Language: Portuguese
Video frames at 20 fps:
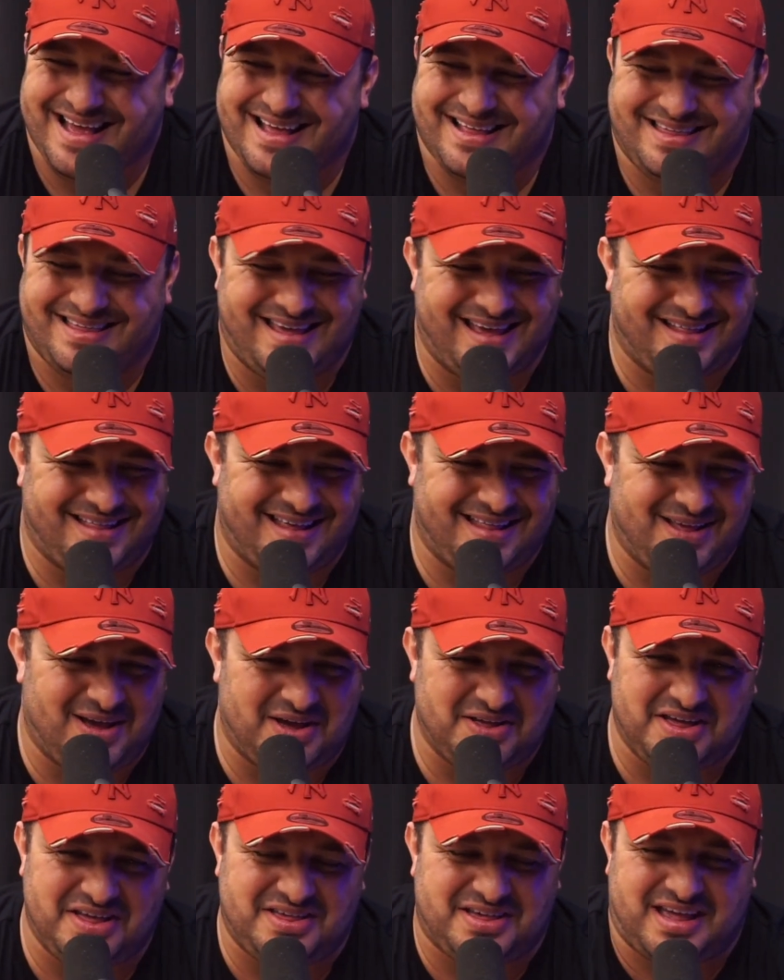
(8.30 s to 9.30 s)
Você entendeu? A
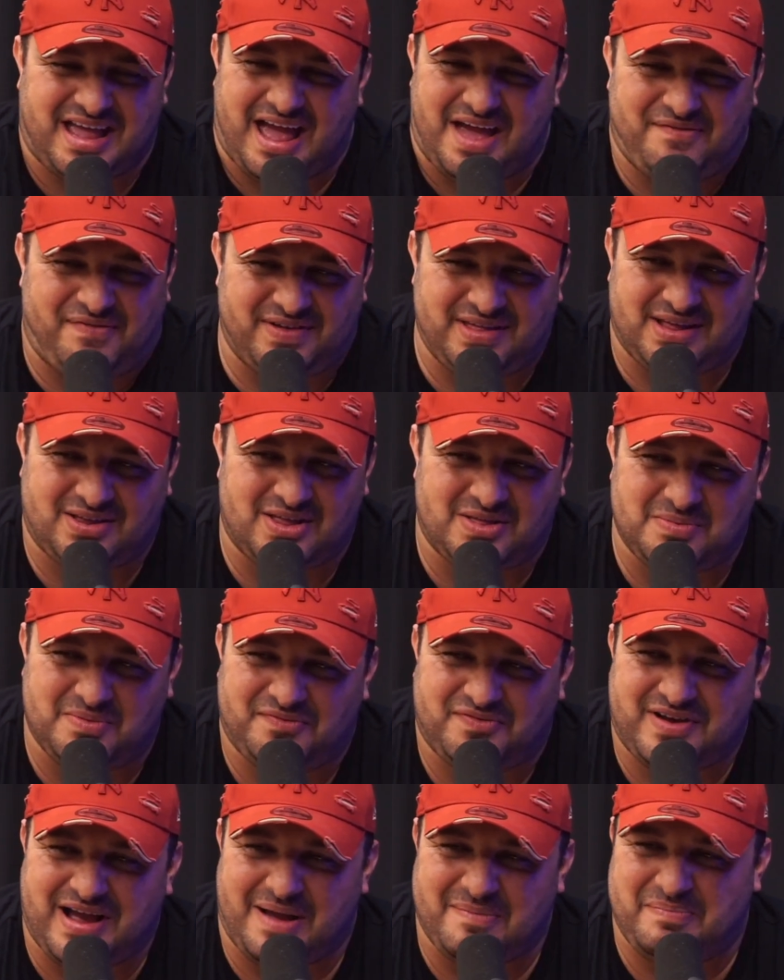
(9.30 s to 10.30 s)
gente quer fazer todo mundo
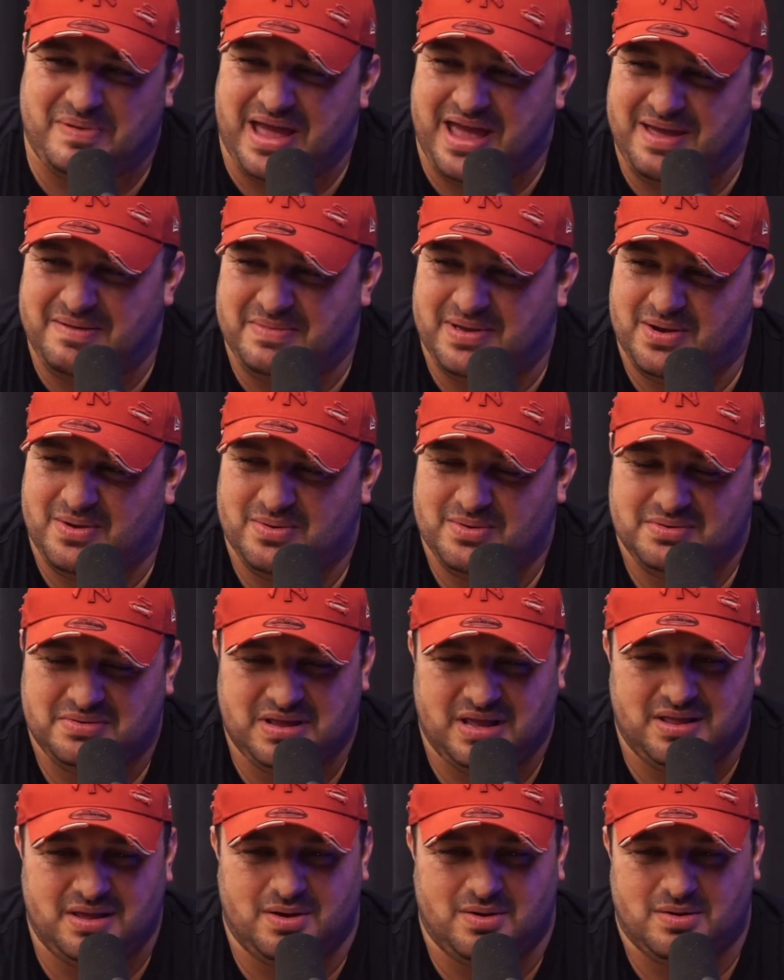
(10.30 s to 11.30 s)
ficar bem, meu.
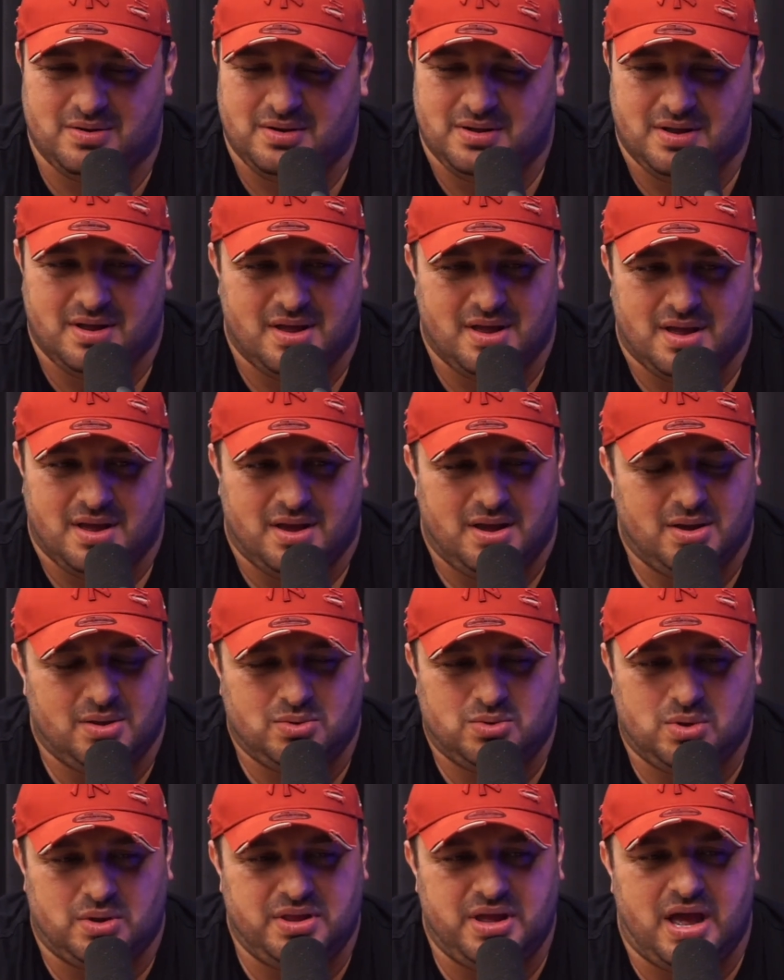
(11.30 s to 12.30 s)
Entendeu? Eu não
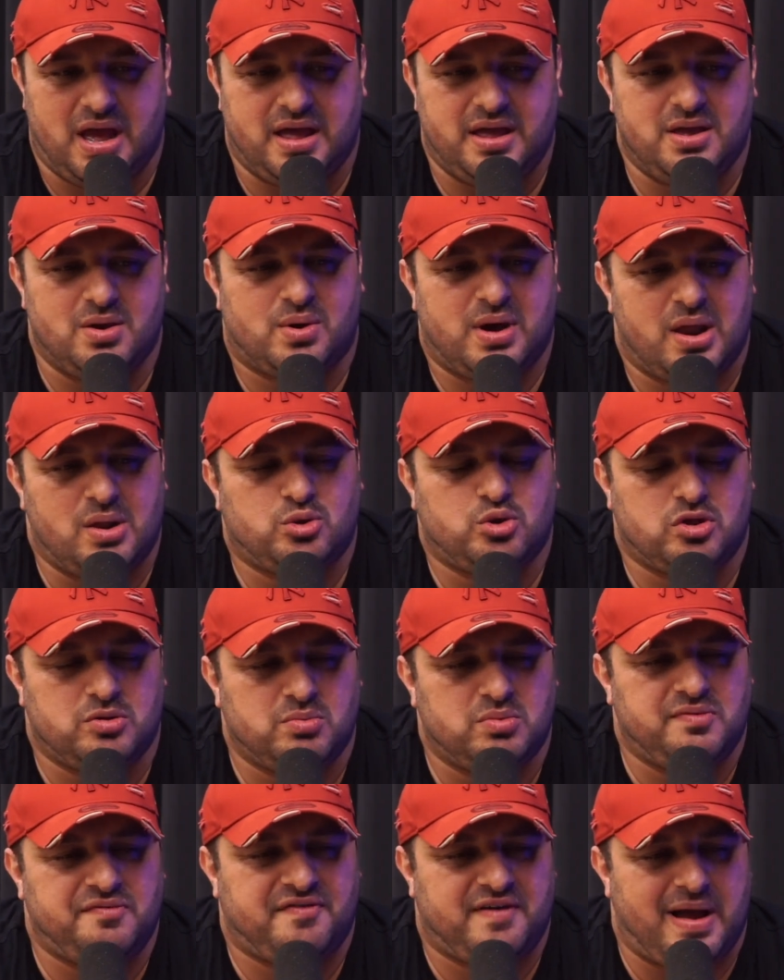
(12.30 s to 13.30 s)
tô nem aí, eu quero todo
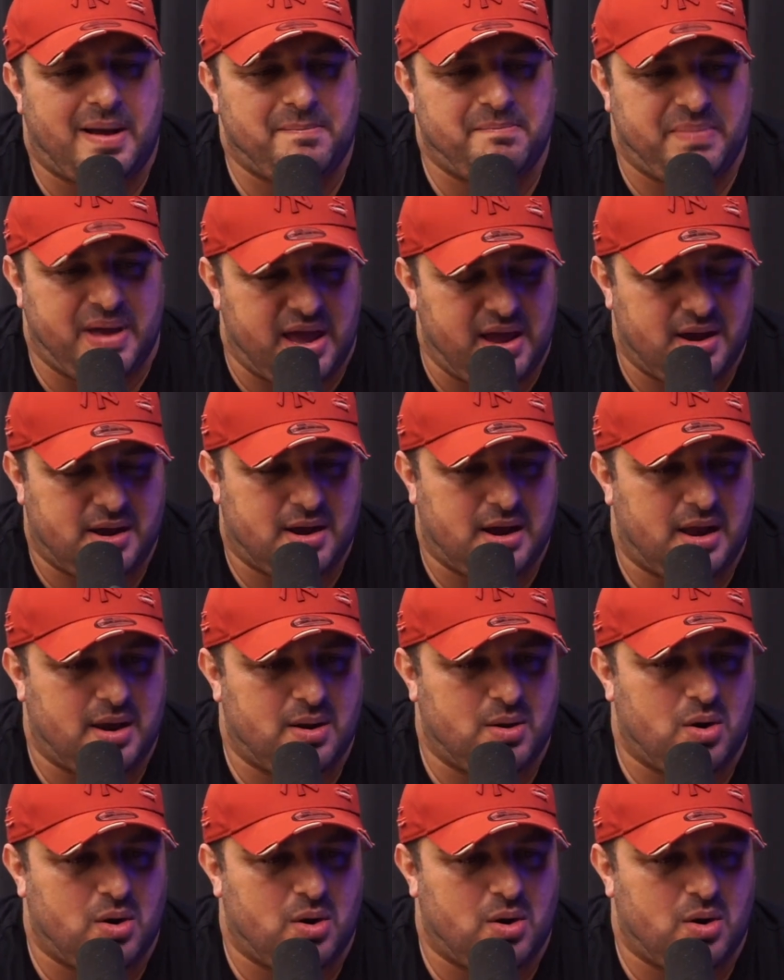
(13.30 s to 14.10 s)
mundo ficar bem, cara.